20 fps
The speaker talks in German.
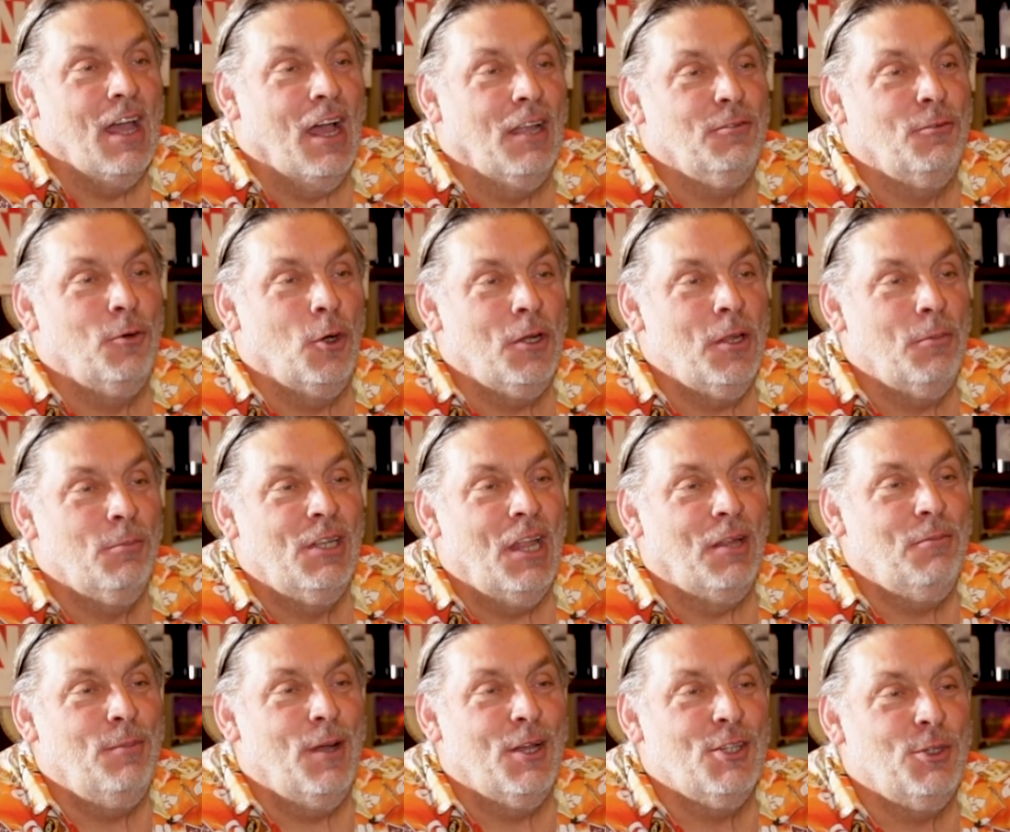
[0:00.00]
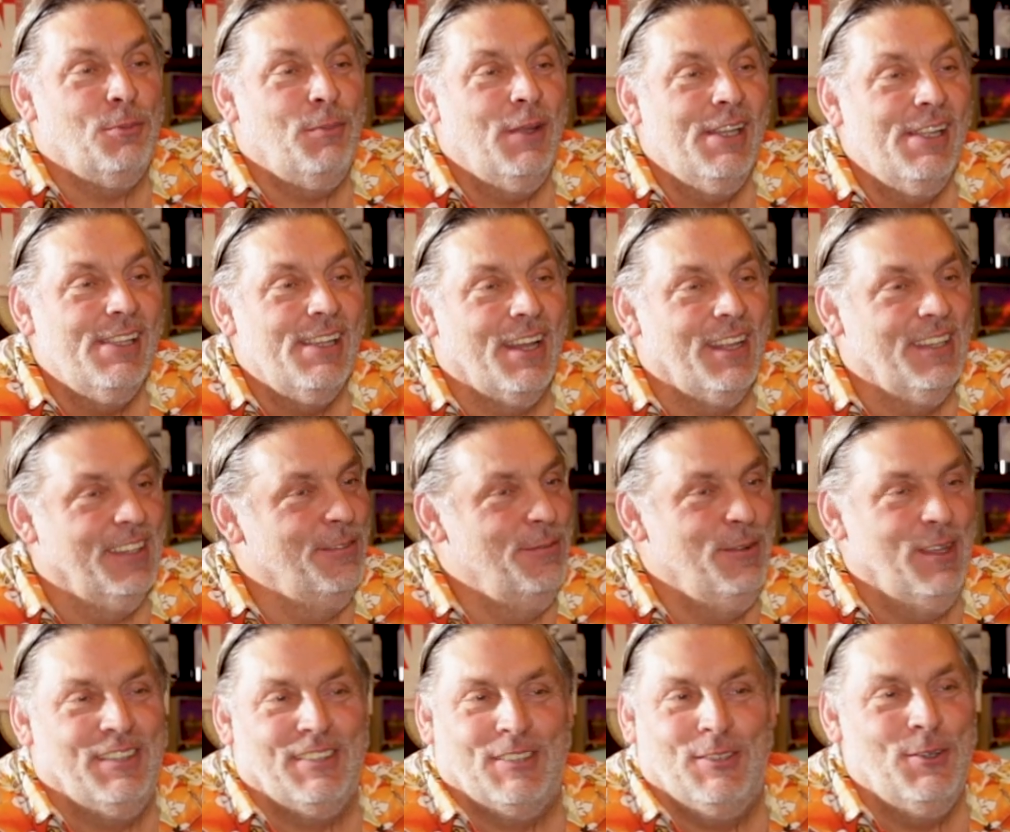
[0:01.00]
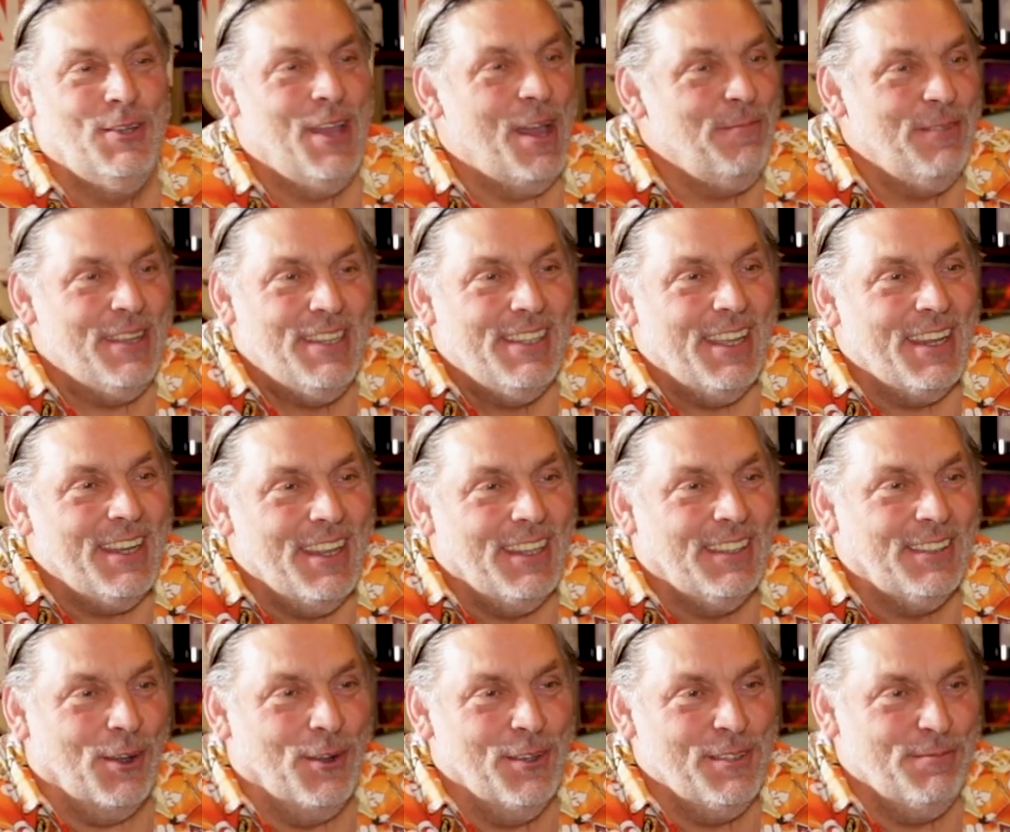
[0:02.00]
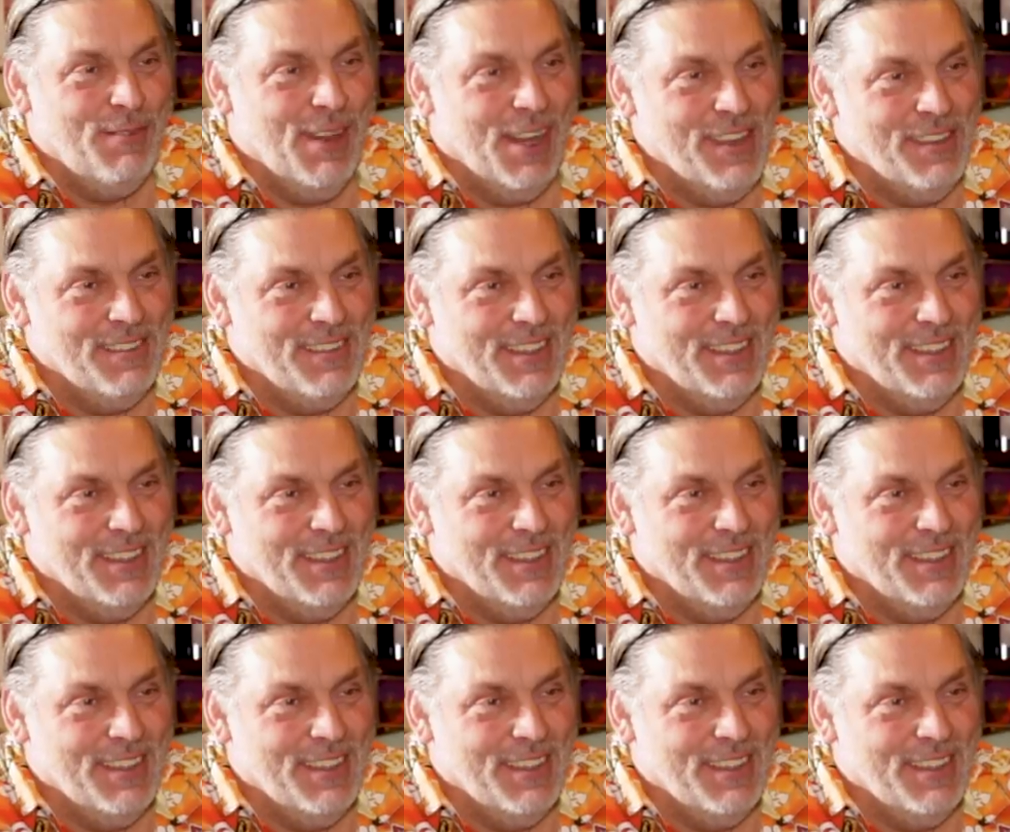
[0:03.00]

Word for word: Gerade vor dem Gladbach-Spiel, da bist du ja im Internet tausendmal